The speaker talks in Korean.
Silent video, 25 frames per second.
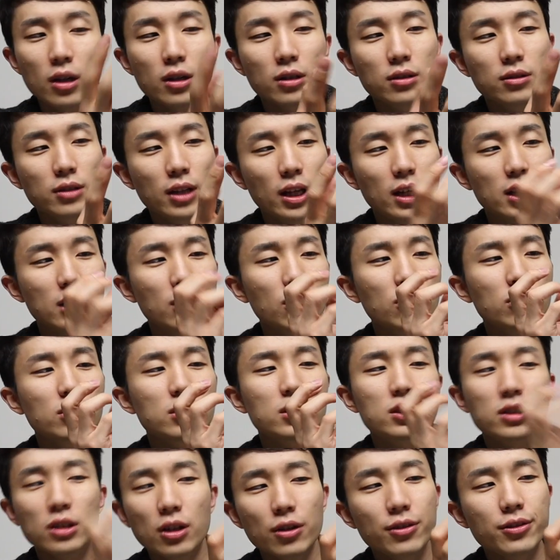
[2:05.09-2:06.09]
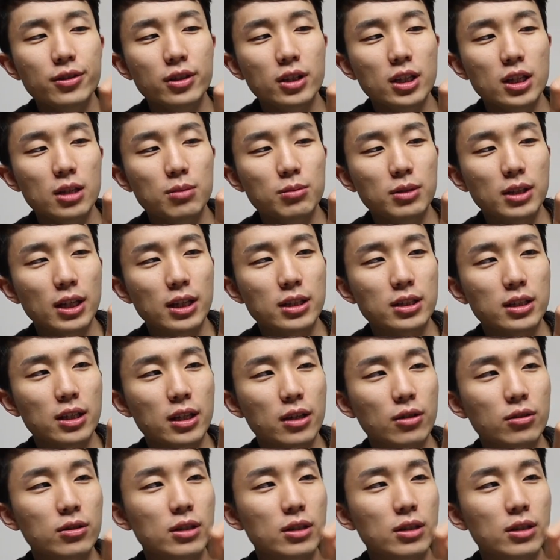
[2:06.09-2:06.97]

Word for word: 근데 이거는 그런 느낌은 아니에요.